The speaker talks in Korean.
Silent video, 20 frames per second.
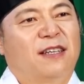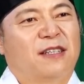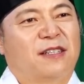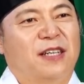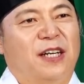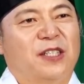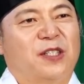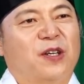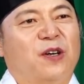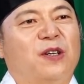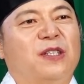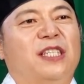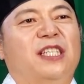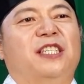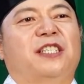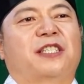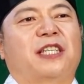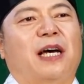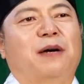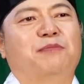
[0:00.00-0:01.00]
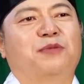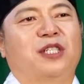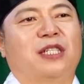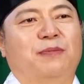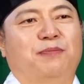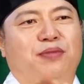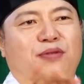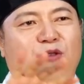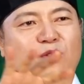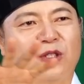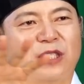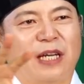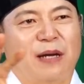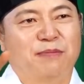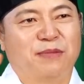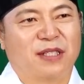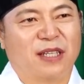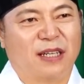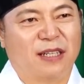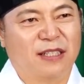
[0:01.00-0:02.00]
그래서 이 30%
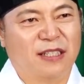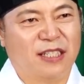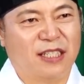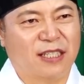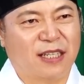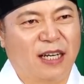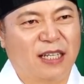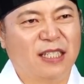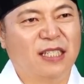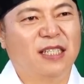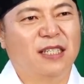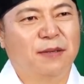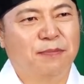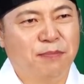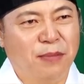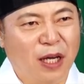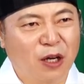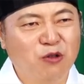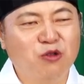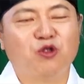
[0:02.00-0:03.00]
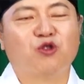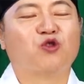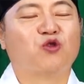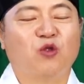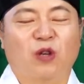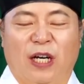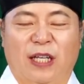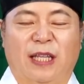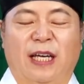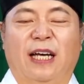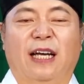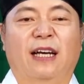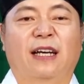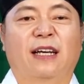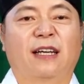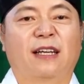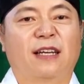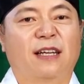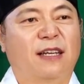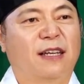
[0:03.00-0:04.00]
잠자는 시간이 매우 중요하다.
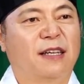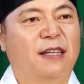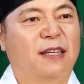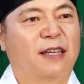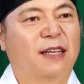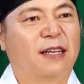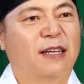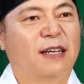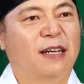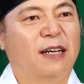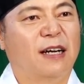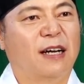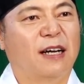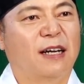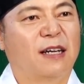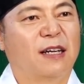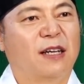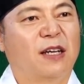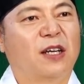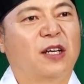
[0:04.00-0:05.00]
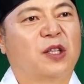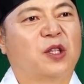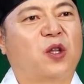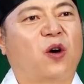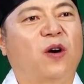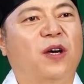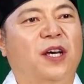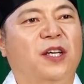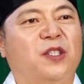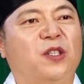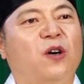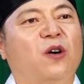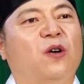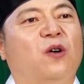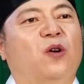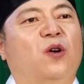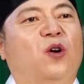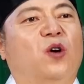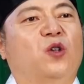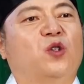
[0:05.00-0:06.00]

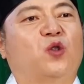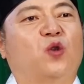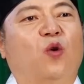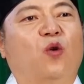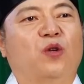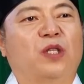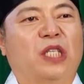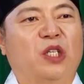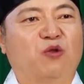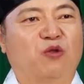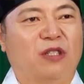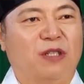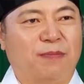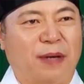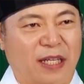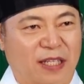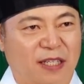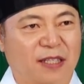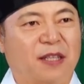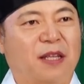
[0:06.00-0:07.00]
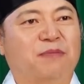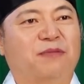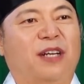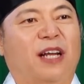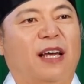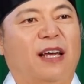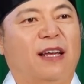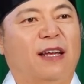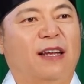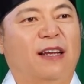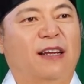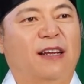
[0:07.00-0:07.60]
터에서 좋은 기운을 받기 때문에.